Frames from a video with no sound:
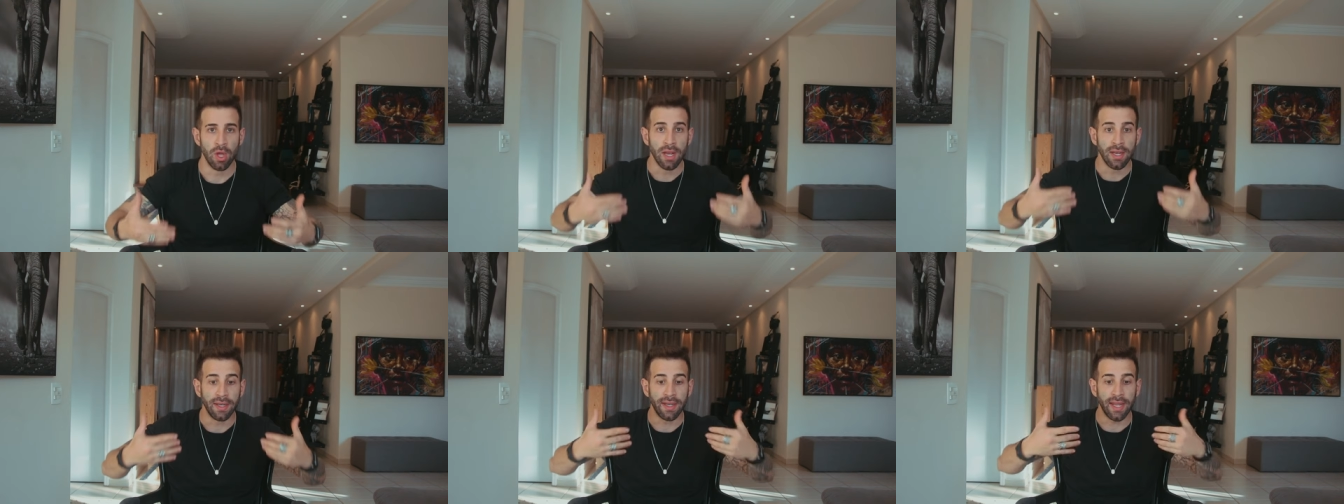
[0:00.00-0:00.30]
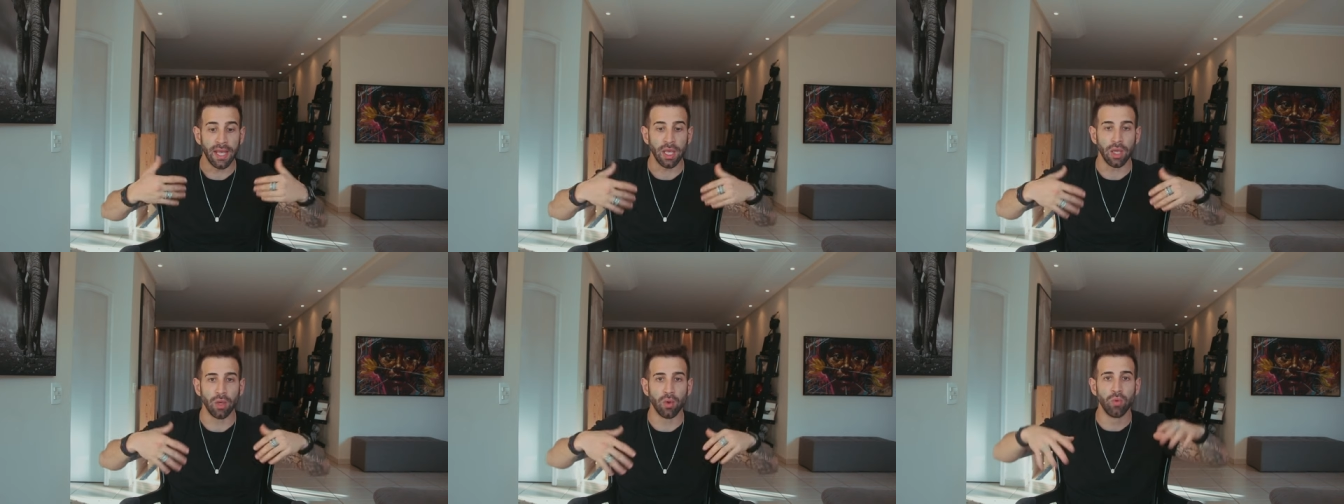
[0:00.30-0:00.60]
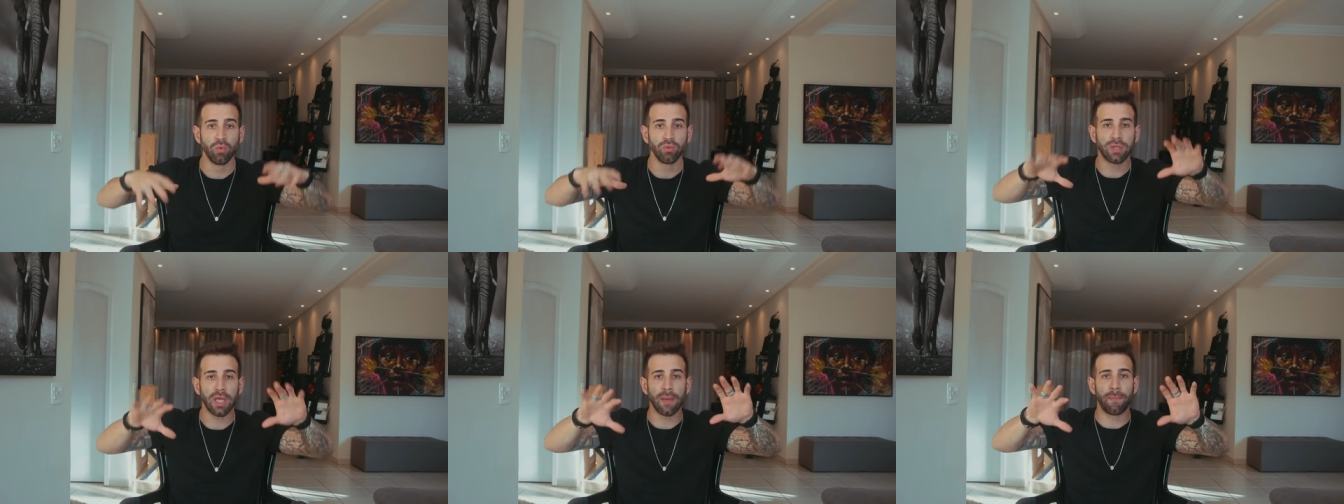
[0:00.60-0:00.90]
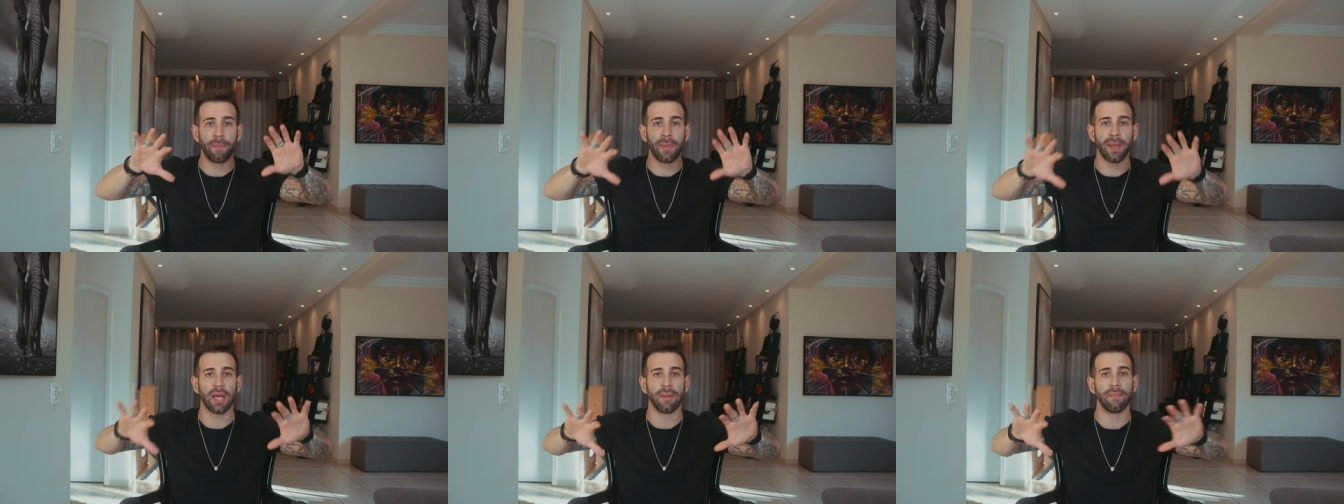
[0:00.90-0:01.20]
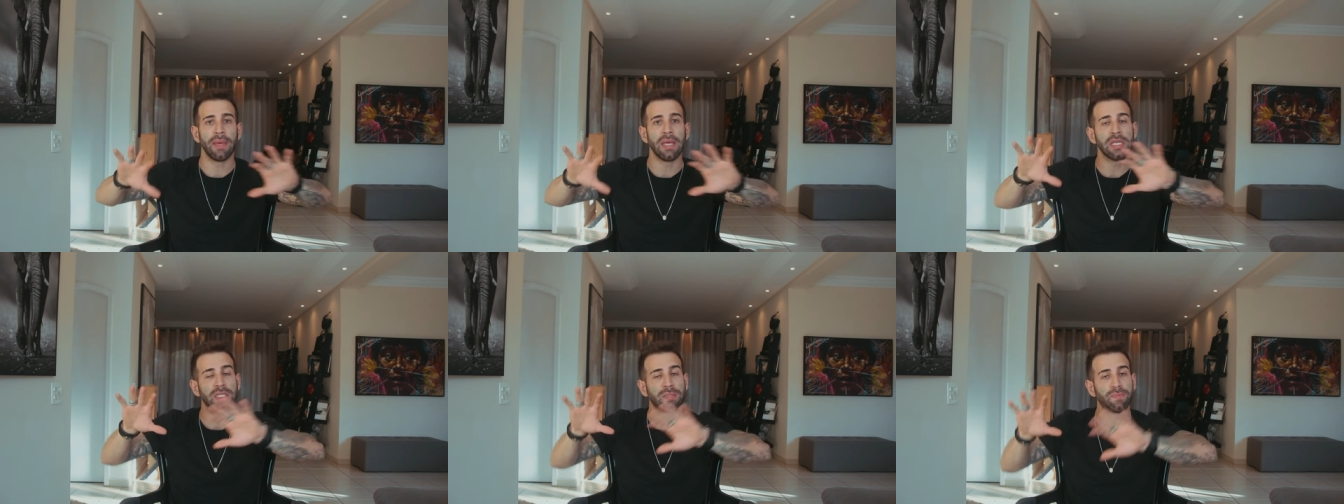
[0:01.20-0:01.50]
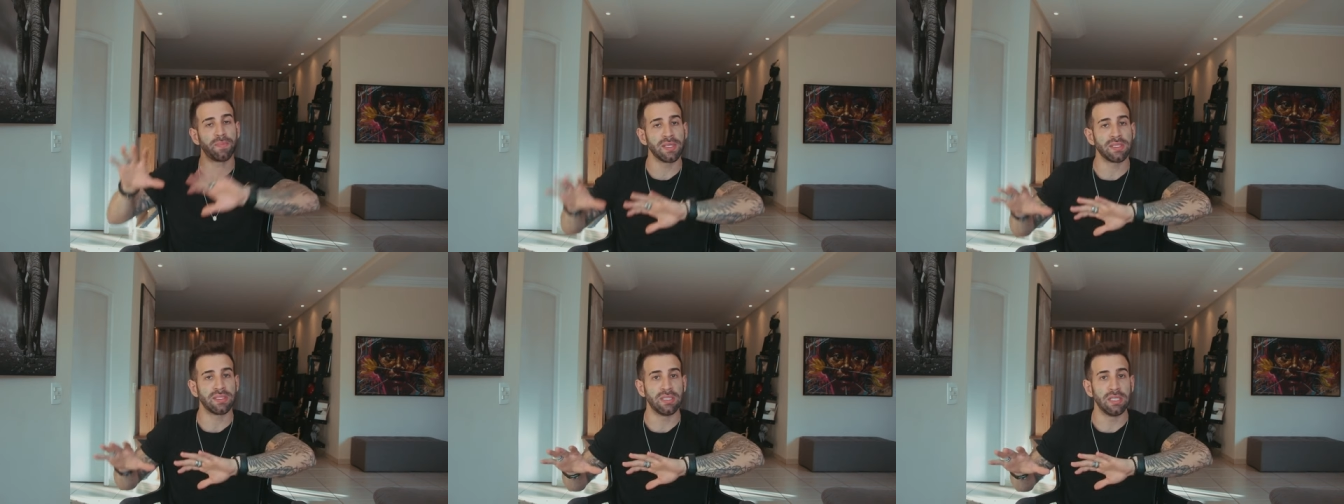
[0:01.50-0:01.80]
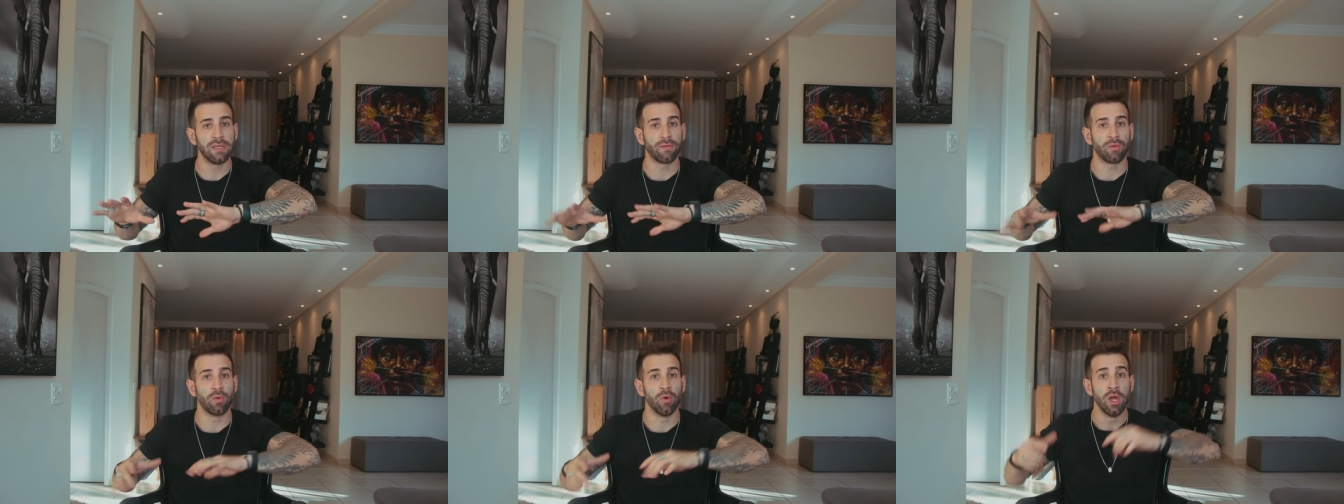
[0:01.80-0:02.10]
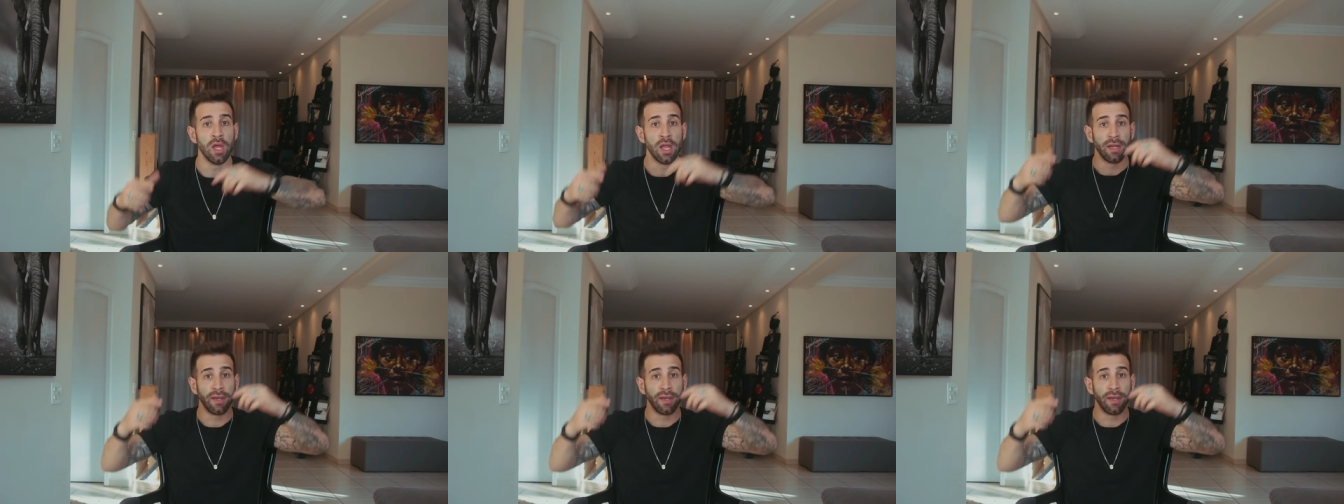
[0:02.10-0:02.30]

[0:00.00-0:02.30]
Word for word: nenhum temperamento específico,